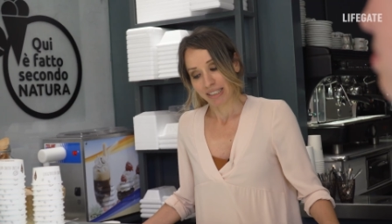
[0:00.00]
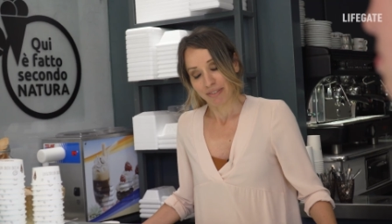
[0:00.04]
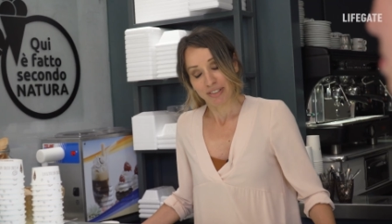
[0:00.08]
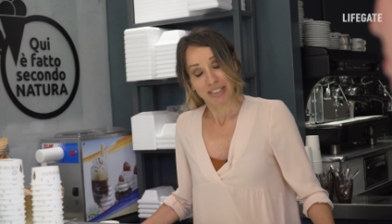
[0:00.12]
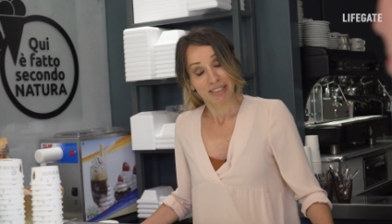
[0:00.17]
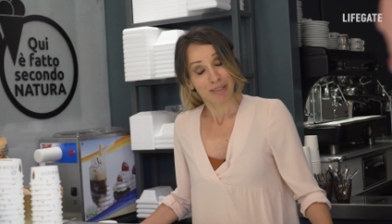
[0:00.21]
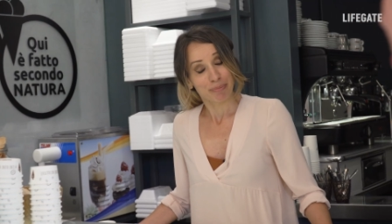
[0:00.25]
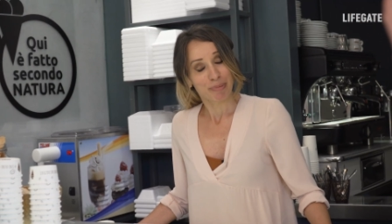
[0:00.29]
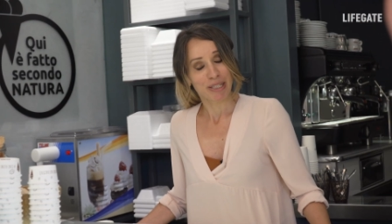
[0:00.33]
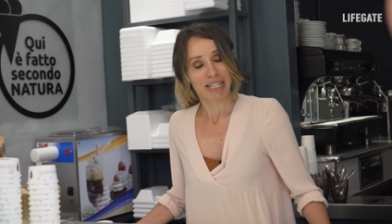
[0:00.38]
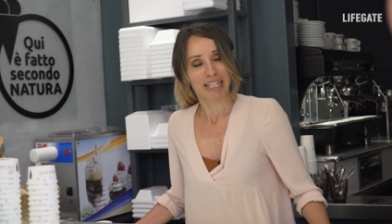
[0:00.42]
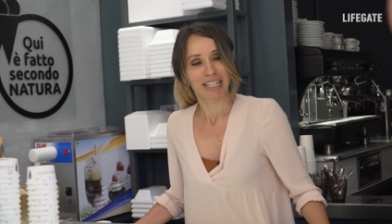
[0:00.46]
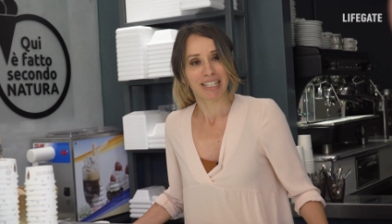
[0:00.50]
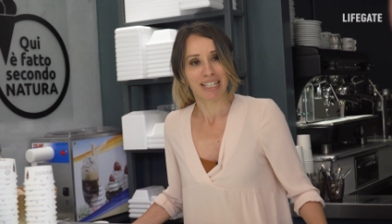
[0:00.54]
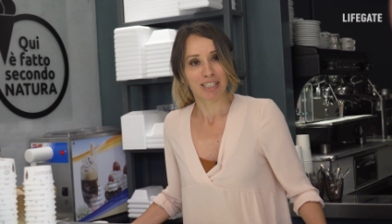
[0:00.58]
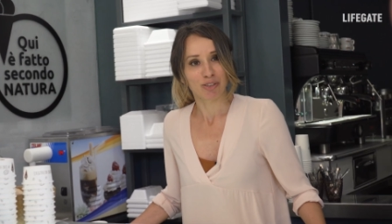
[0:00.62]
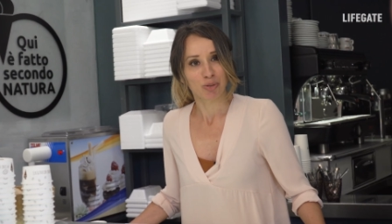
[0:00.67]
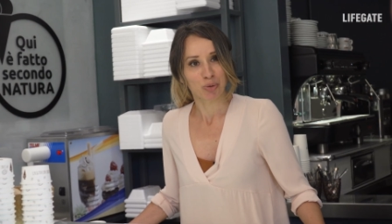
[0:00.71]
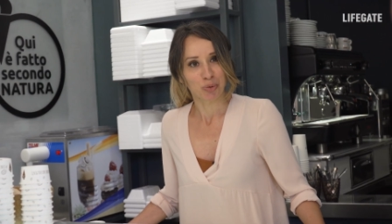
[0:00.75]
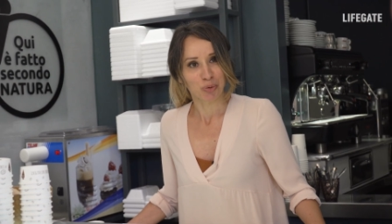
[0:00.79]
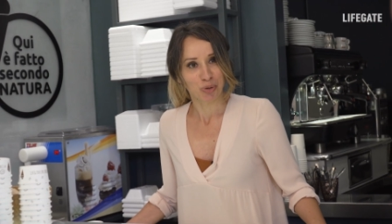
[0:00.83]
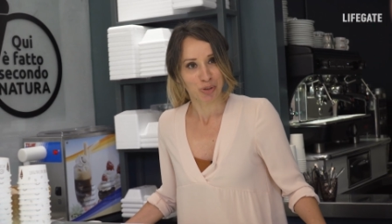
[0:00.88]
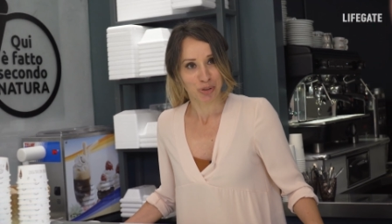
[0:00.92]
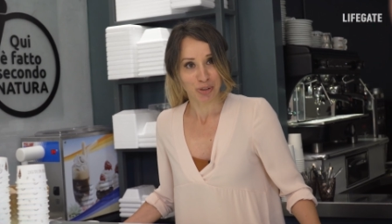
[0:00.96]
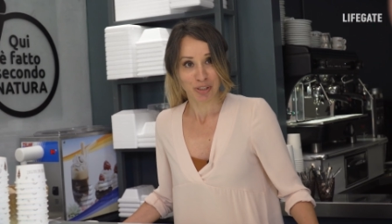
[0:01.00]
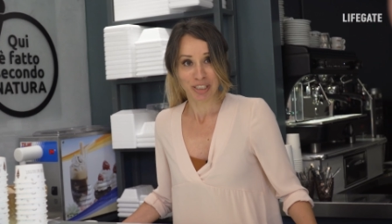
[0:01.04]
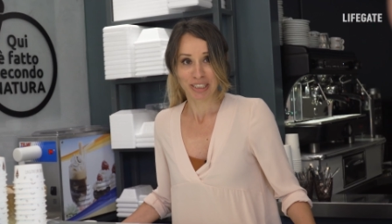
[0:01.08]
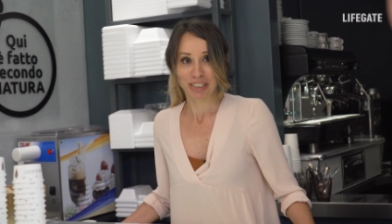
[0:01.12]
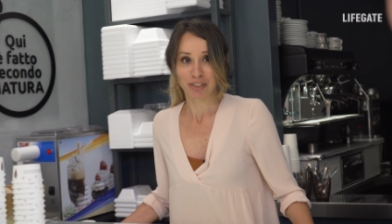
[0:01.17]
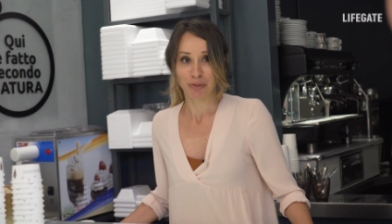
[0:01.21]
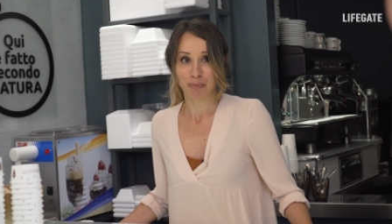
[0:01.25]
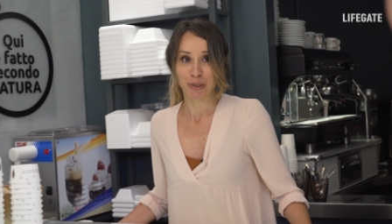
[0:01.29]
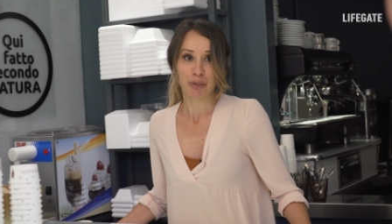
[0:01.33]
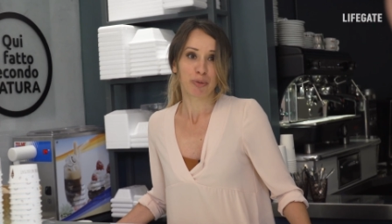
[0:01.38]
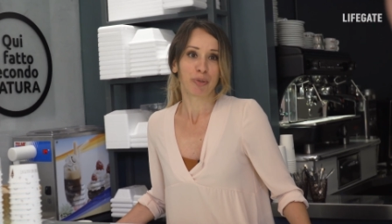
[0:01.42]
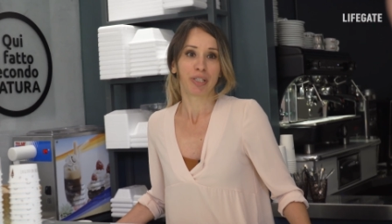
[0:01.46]
devi sapere che l'assunzione
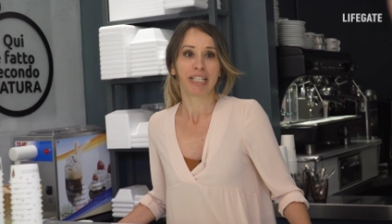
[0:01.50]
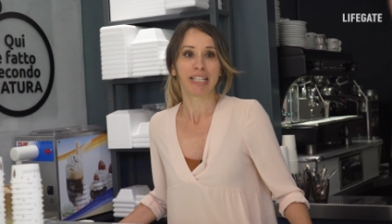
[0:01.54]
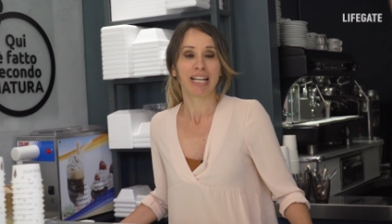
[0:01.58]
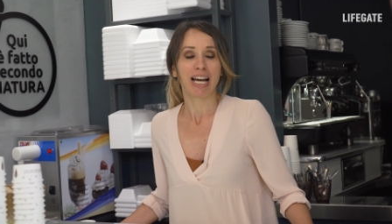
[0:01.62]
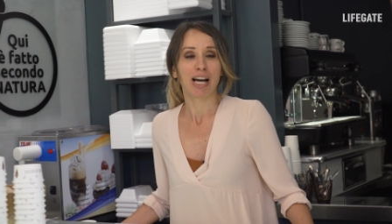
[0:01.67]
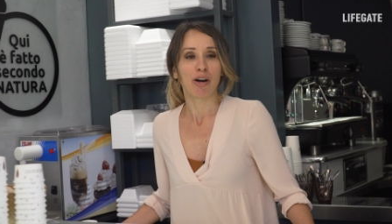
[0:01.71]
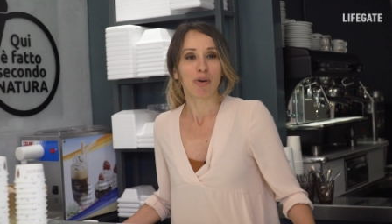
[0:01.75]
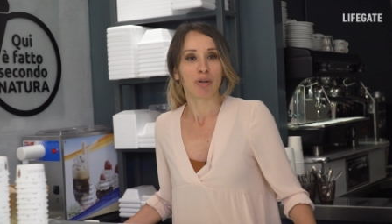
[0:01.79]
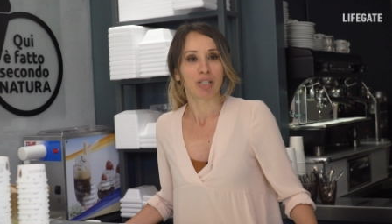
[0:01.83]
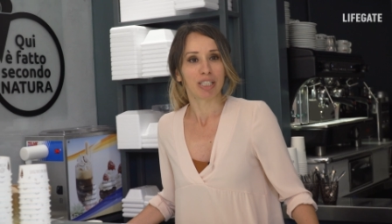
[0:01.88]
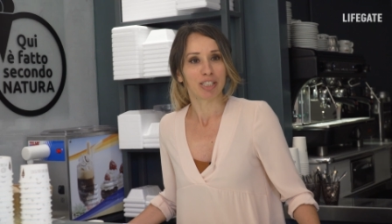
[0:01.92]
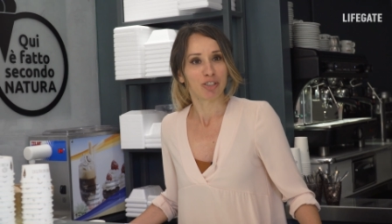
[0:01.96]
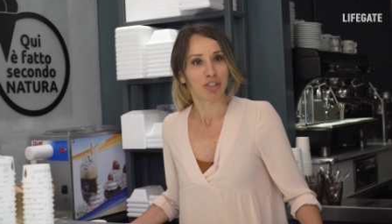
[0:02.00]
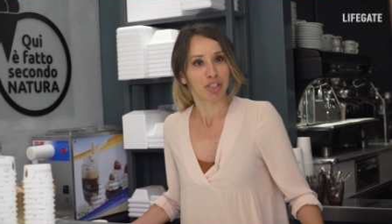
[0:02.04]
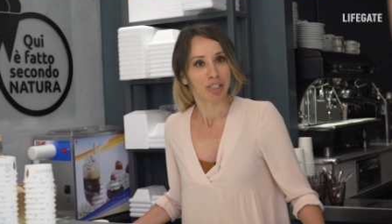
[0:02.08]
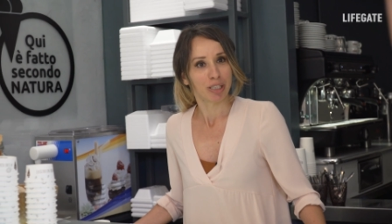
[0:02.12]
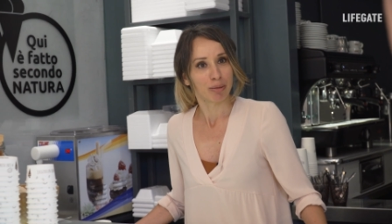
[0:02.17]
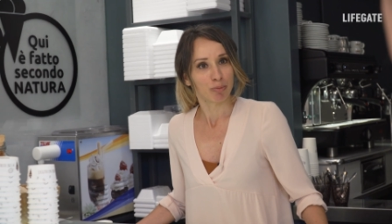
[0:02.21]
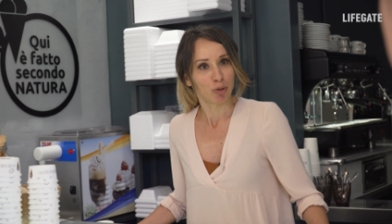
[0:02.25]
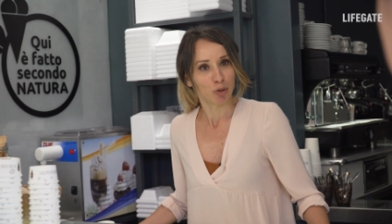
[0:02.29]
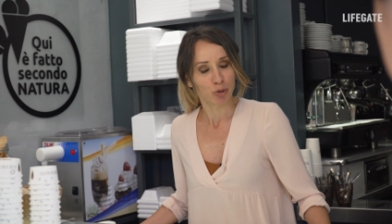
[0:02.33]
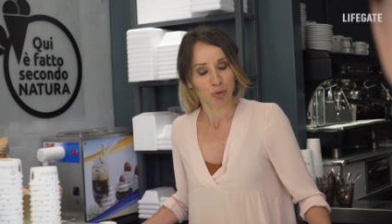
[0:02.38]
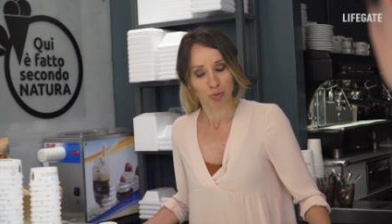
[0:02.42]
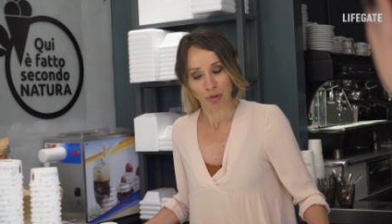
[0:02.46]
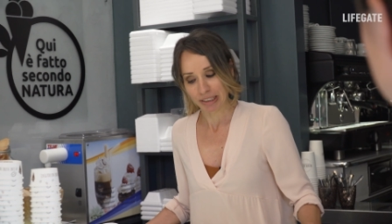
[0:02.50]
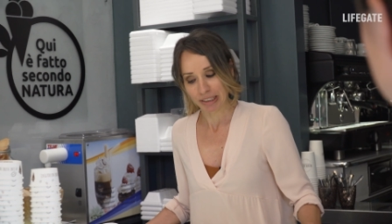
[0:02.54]
di spirulina ha origini molto